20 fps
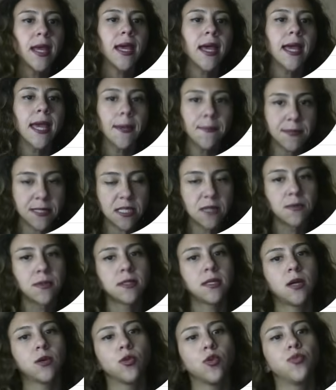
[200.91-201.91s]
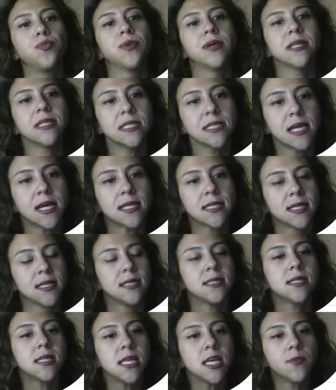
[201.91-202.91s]
Hepsini birden görmek isterseniz
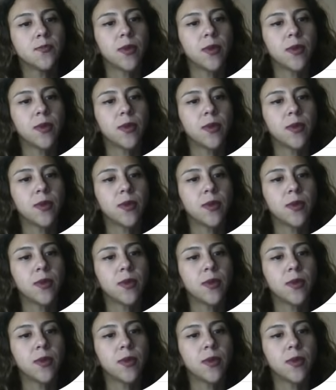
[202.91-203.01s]
ilk